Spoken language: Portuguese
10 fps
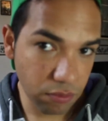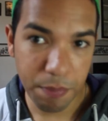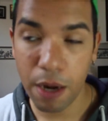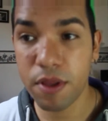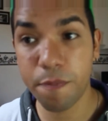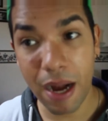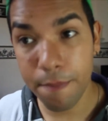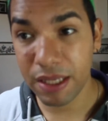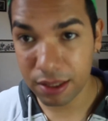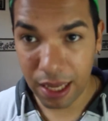Pelo menos pra
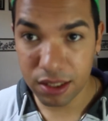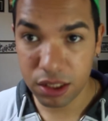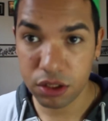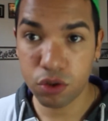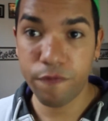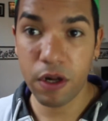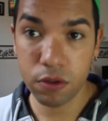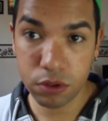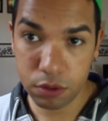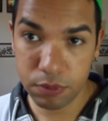mim, tá, gente? Tô
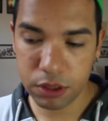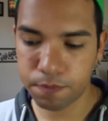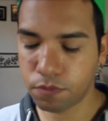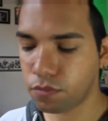falando de mim.